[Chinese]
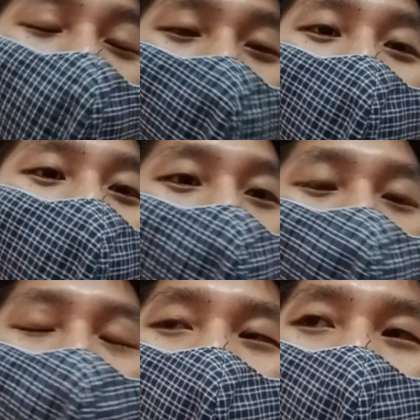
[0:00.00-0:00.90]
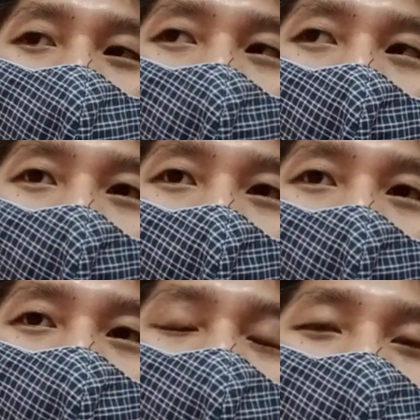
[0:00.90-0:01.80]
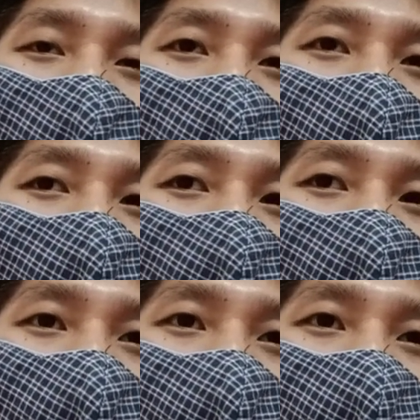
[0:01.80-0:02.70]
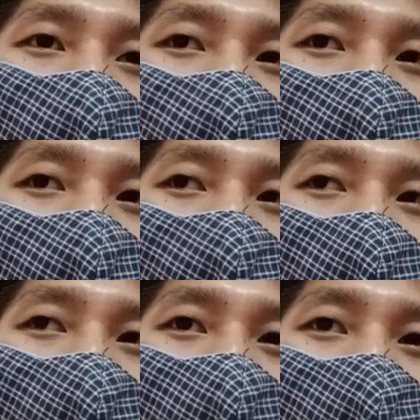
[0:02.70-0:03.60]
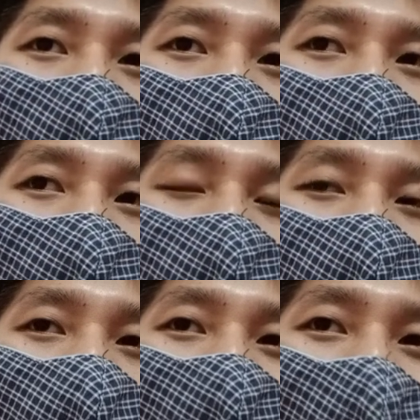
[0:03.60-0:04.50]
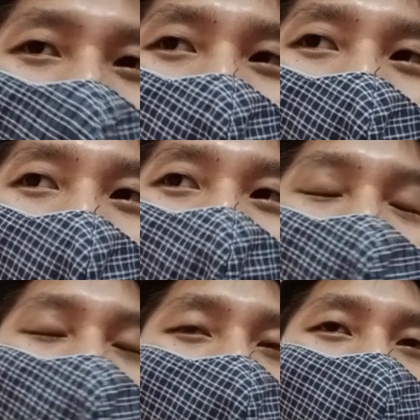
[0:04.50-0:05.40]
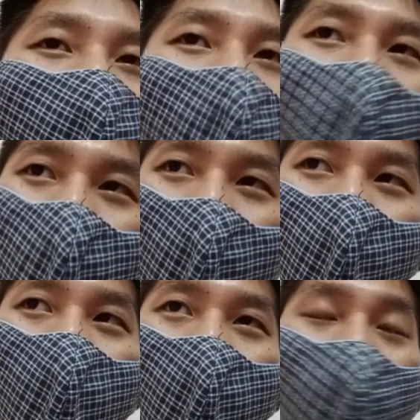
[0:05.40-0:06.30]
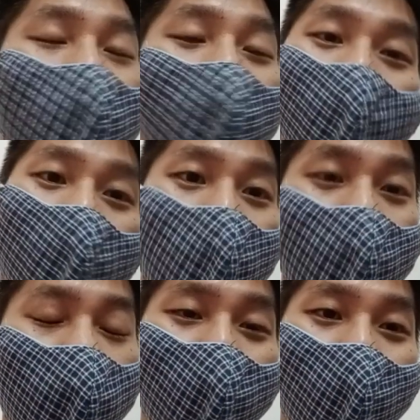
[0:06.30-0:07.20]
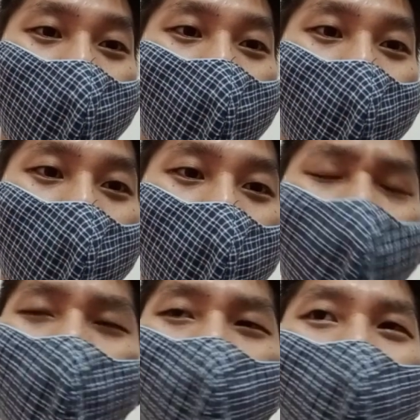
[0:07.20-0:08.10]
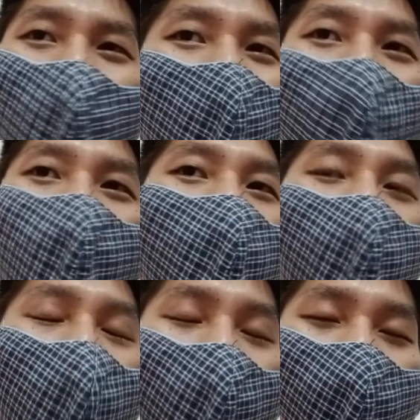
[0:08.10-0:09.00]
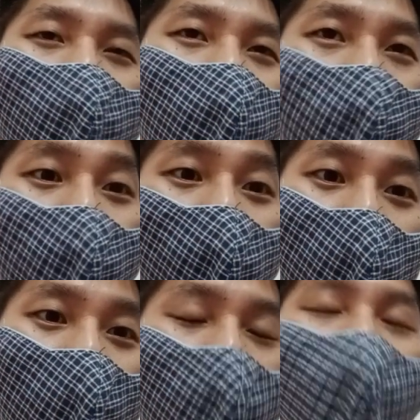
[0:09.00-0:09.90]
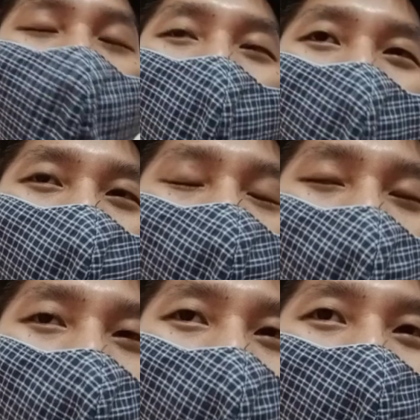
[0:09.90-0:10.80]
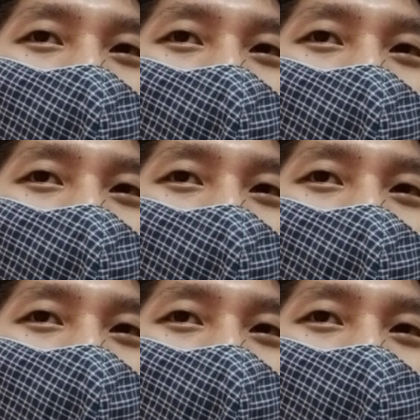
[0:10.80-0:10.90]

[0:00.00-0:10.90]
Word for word: 家，我觉得是这个可能对于。呃，马来西亚来讲是比较适合这个做法。OK，你不需要一定要进口到中国了，因为虽然讲中国